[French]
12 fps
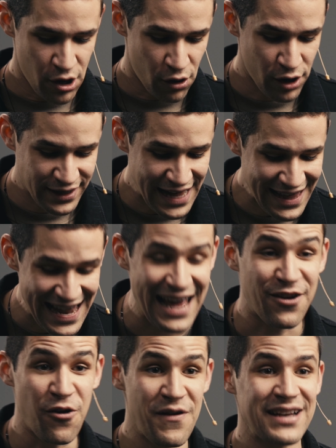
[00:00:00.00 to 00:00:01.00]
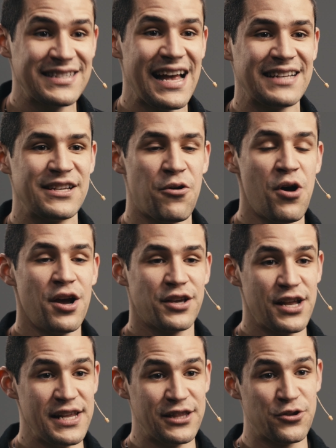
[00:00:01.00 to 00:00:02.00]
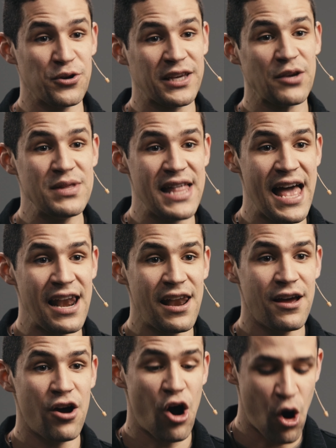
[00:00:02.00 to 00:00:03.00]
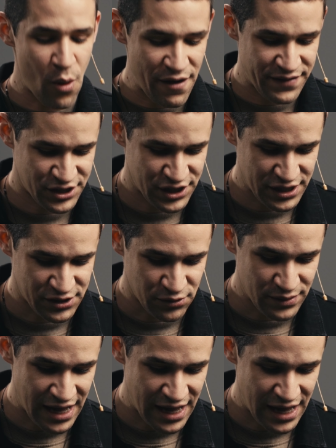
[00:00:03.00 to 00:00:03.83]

on regarde la conversation que les deux criminels ont avec Jésus